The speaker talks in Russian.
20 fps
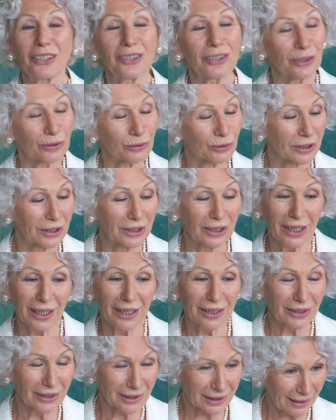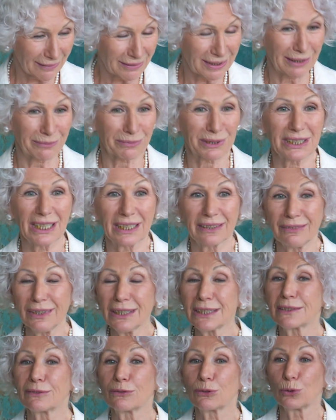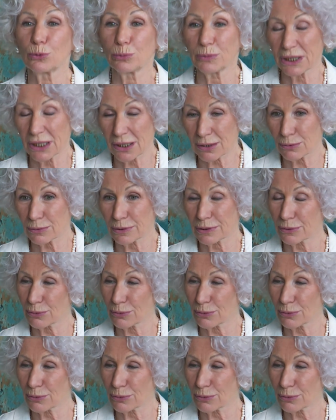Нет, я не совсем соответствую. У меня рост